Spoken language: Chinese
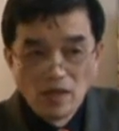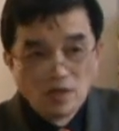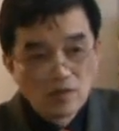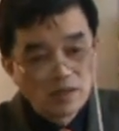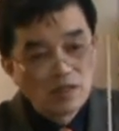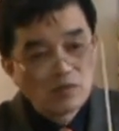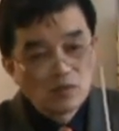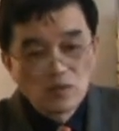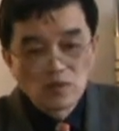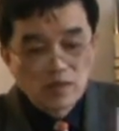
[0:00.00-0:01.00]
所以
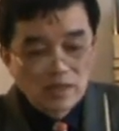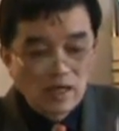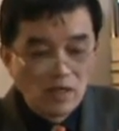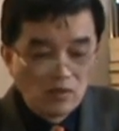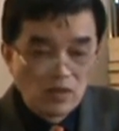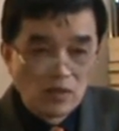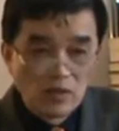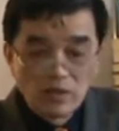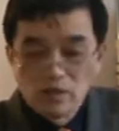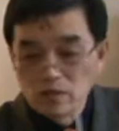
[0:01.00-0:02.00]
如果说这个 A 物体的
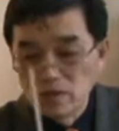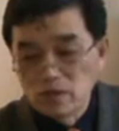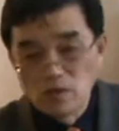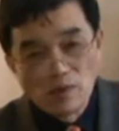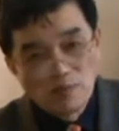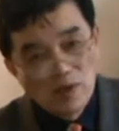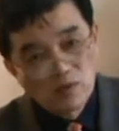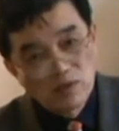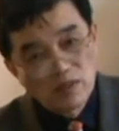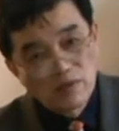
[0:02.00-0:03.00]
运动是由于 B
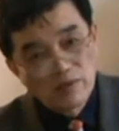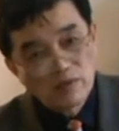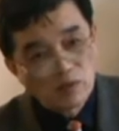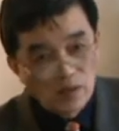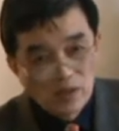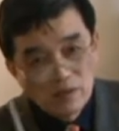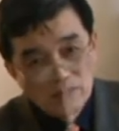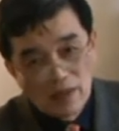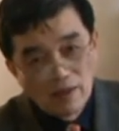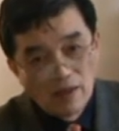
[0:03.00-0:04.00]
物体的运动推动
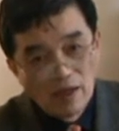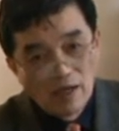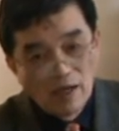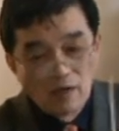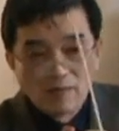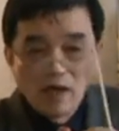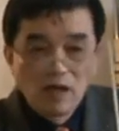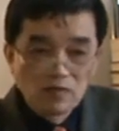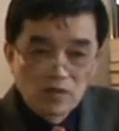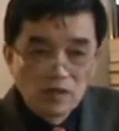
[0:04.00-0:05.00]
的，那么
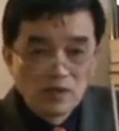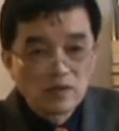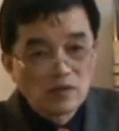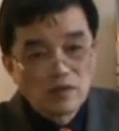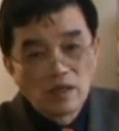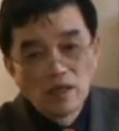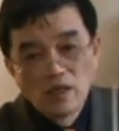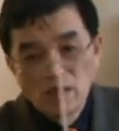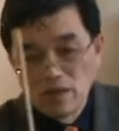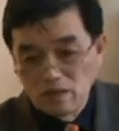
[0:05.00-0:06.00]
A 物体运动的。
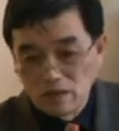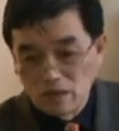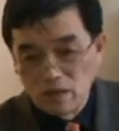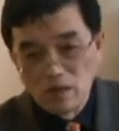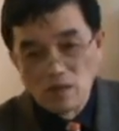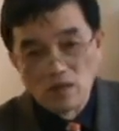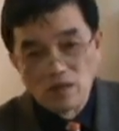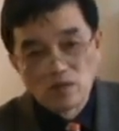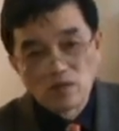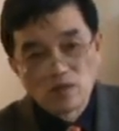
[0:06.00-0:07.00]
这
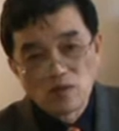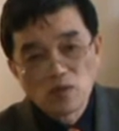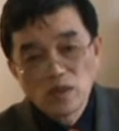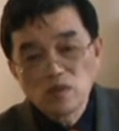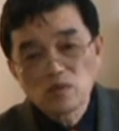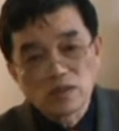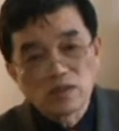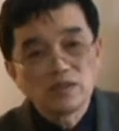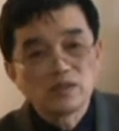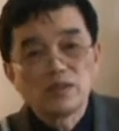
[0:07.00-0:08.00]
个推动者
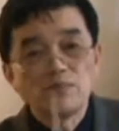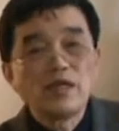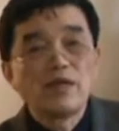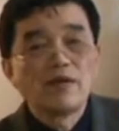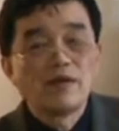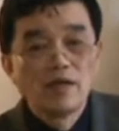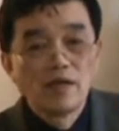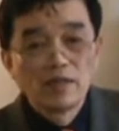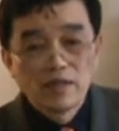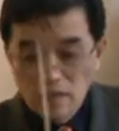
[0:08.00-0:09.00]
就是 B，
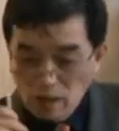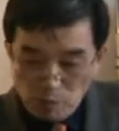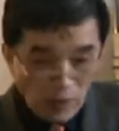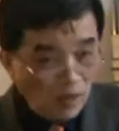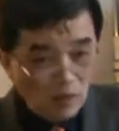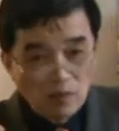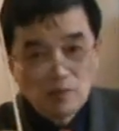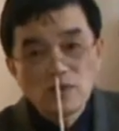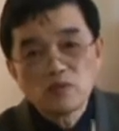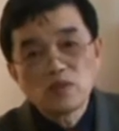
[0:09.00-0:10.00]
但是 B
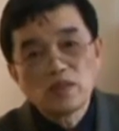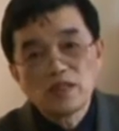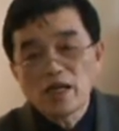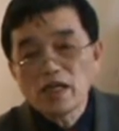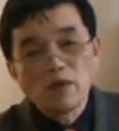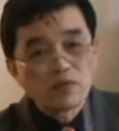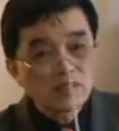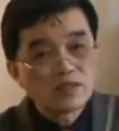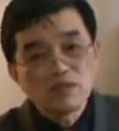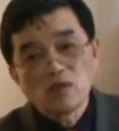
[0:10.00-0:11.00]
物体它也不
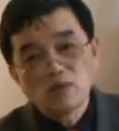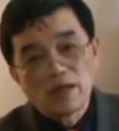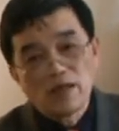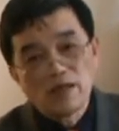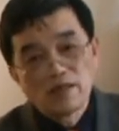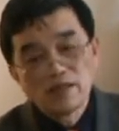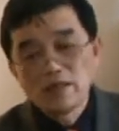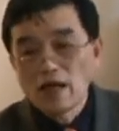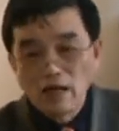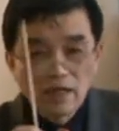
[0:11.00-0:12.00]
是自动的，
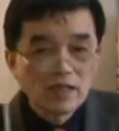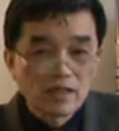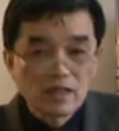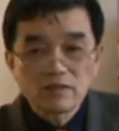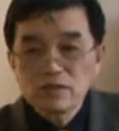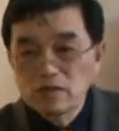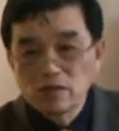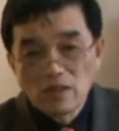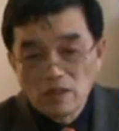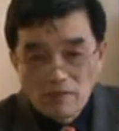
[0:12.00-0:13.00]
它很可能又是
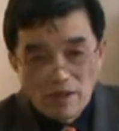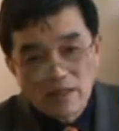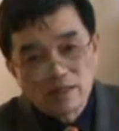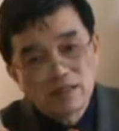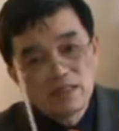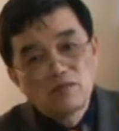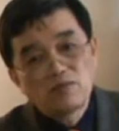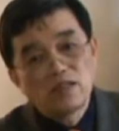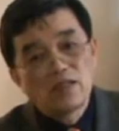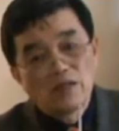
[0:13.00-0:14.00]
由另外一个 C
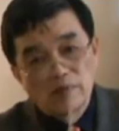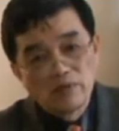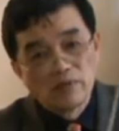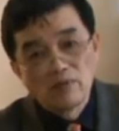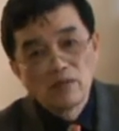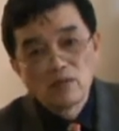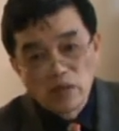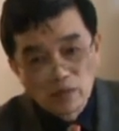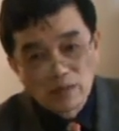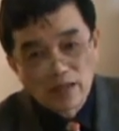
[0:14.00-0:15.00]
物体来运动
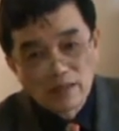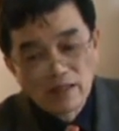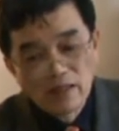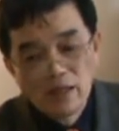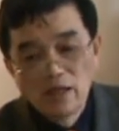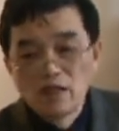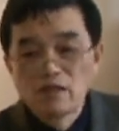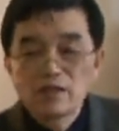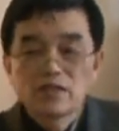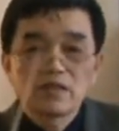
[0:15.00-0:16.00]
推动它的。
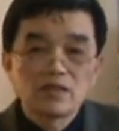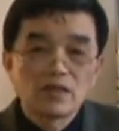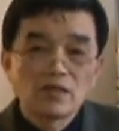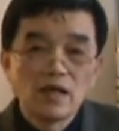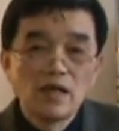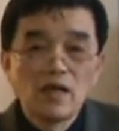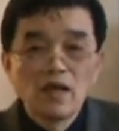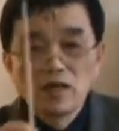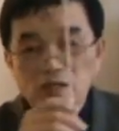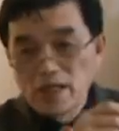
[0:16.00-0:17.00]
那么这个时候呢，
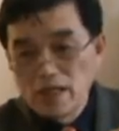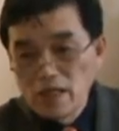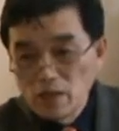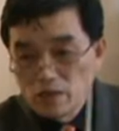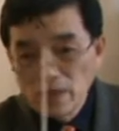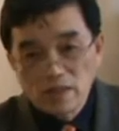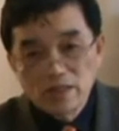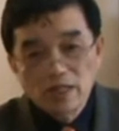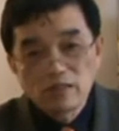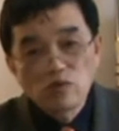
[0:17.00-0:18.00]
这样一连串的
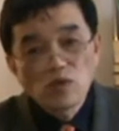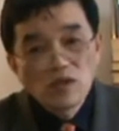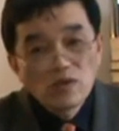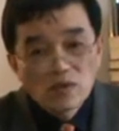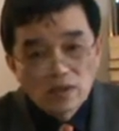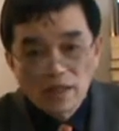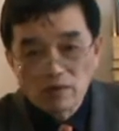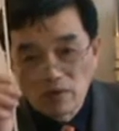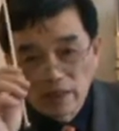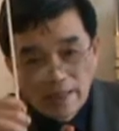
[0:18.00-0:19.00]
下去，最后他
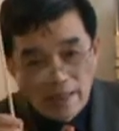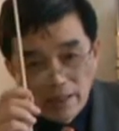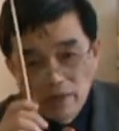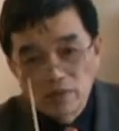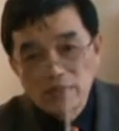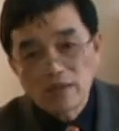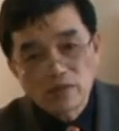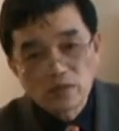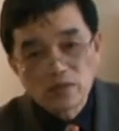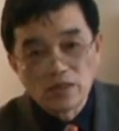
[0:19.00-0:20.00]
说应该有一样
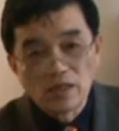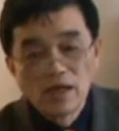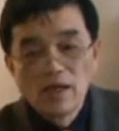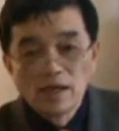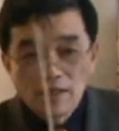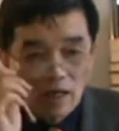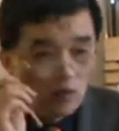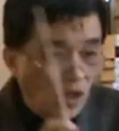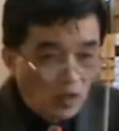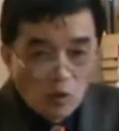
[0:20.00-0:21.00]
东西，它
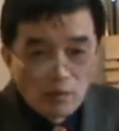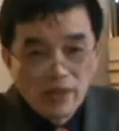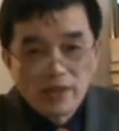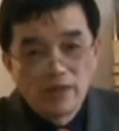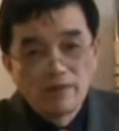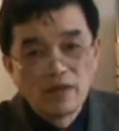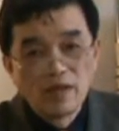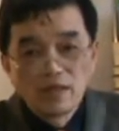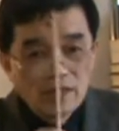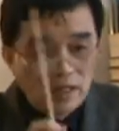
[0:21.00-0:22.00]
推动别人，
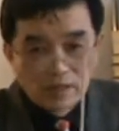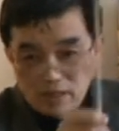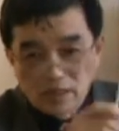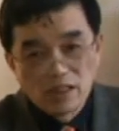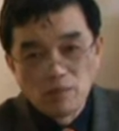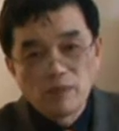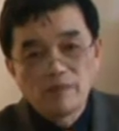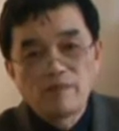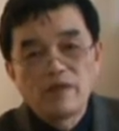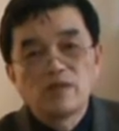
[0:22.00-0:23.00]
但是自己不
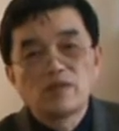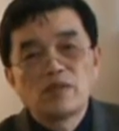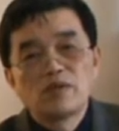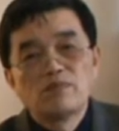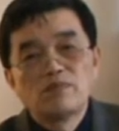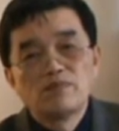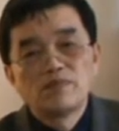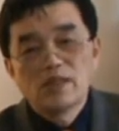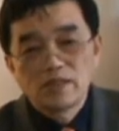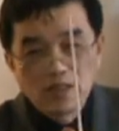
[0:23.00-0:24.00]
被别人推动，
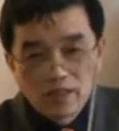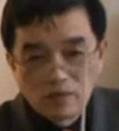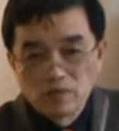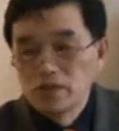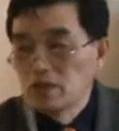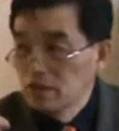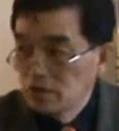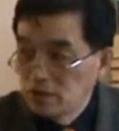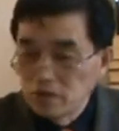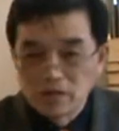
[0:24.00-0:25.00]
它这个东西
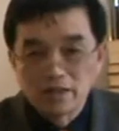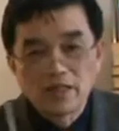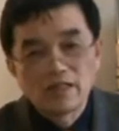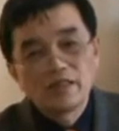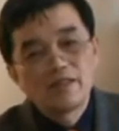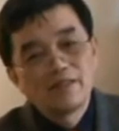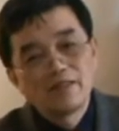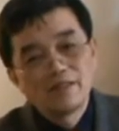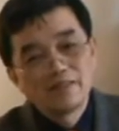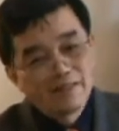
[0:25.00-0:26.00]
就是上帝，
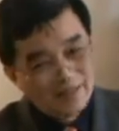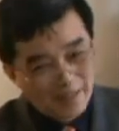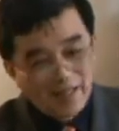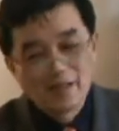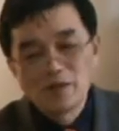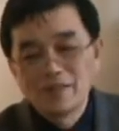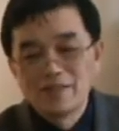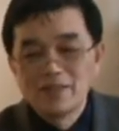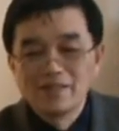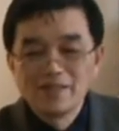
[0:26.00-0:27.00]
这是他的论
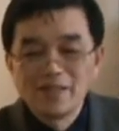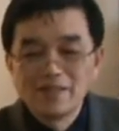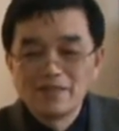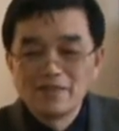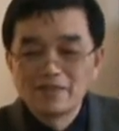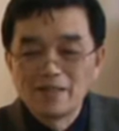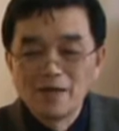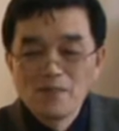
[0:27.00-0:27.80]
证很有意思。